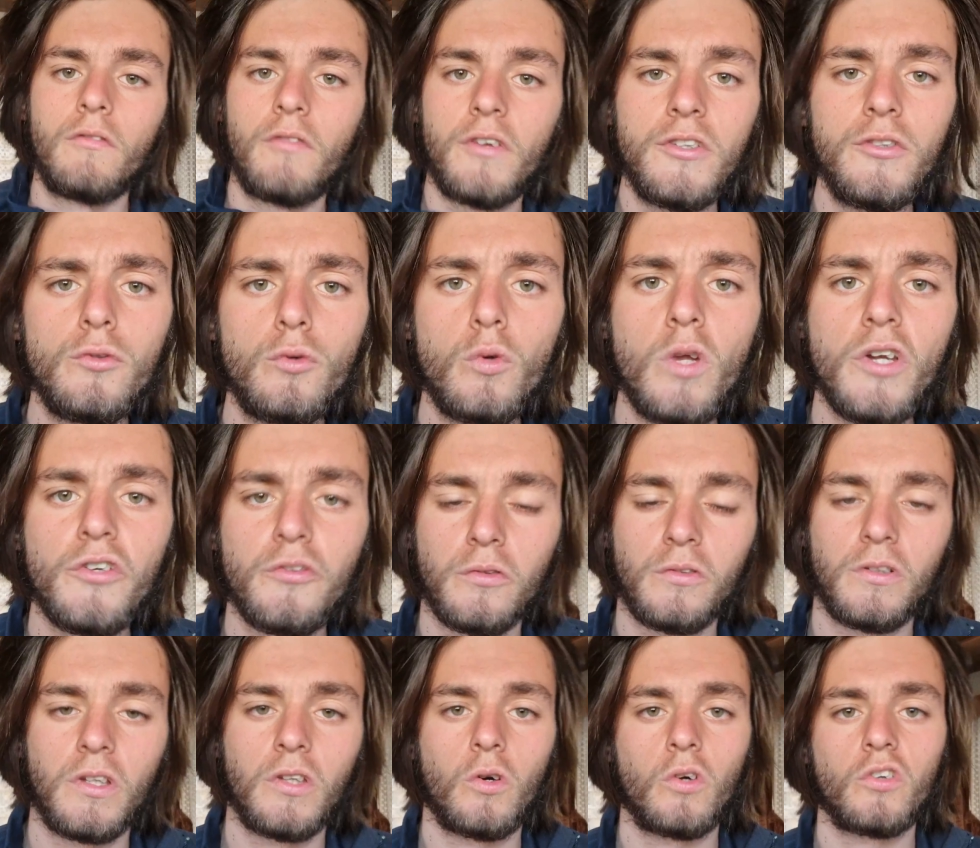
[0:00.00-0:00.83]
Bah, du coup là je suis
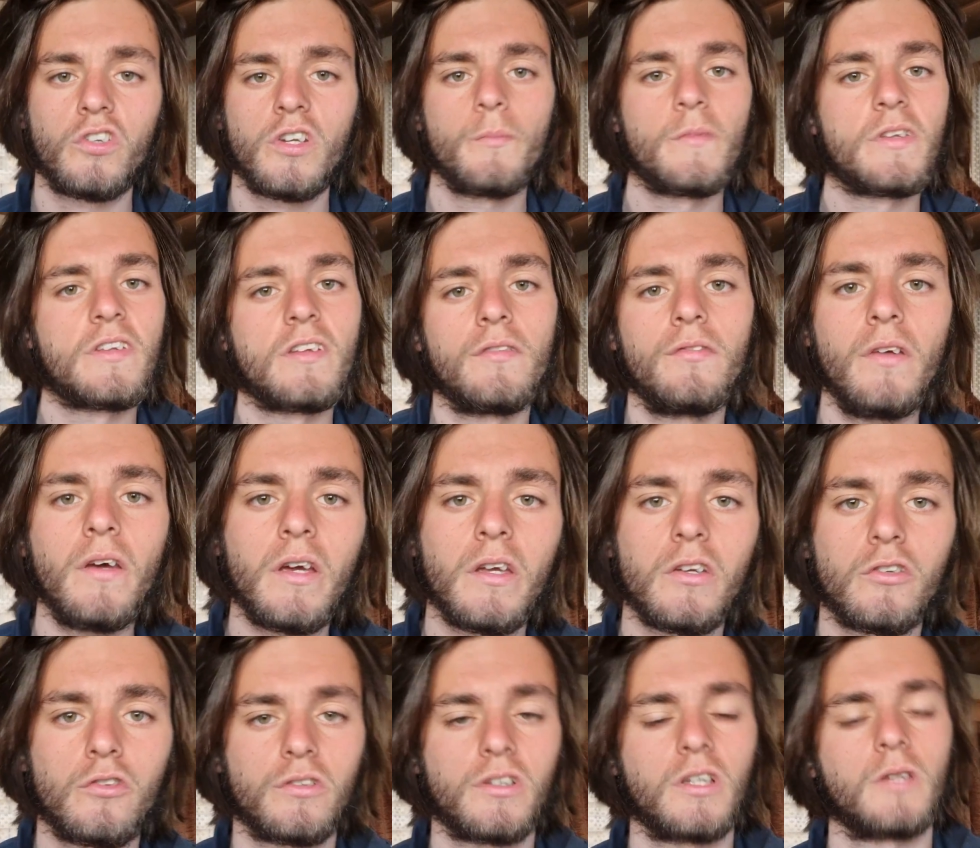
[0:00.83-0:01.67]
en train de ranger mes affaires et
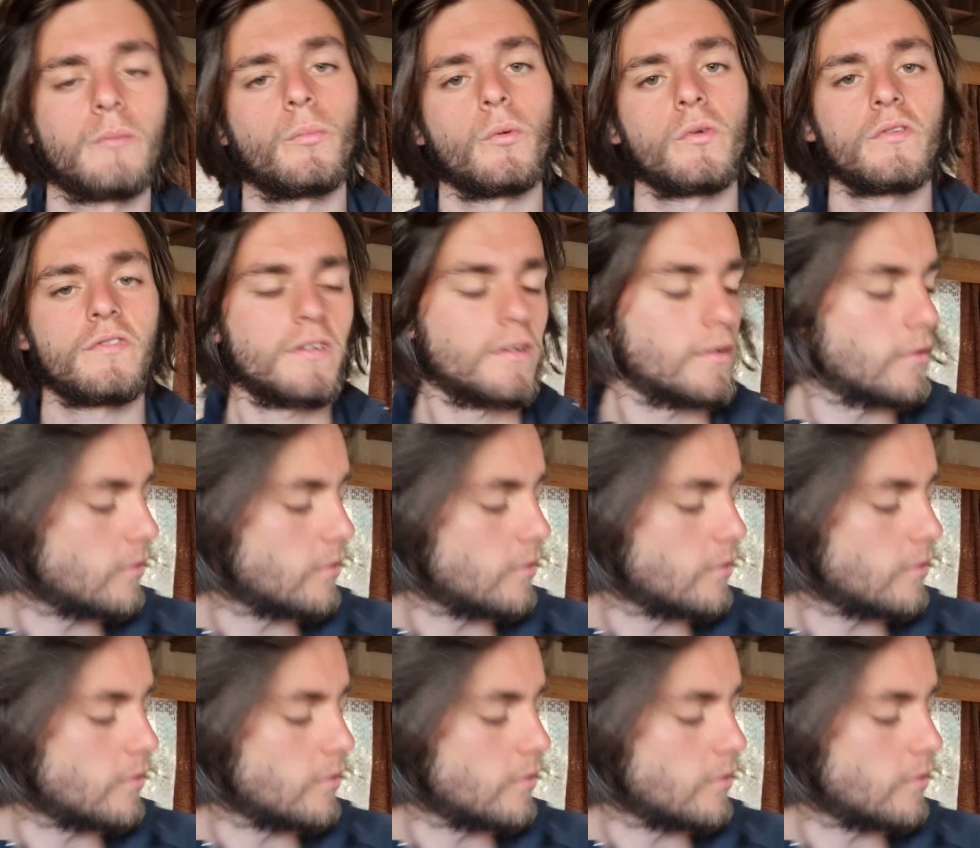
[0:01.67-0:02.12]
je suis en train de penser